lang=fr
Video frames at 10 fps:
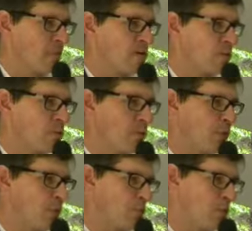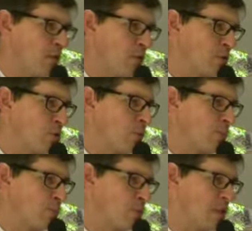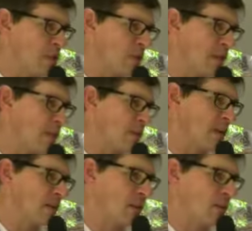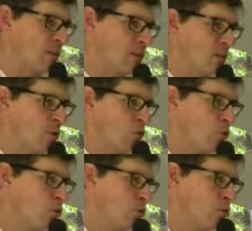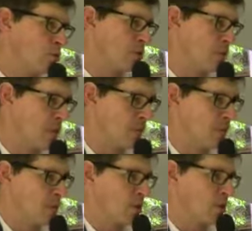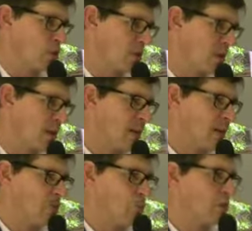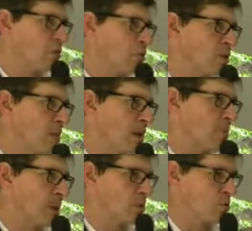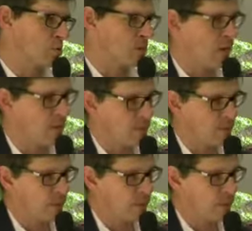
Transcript: mais sur des facteurs plus équitables à l'intérieur de communautés solidaires ou qui sont liés par un pacte social.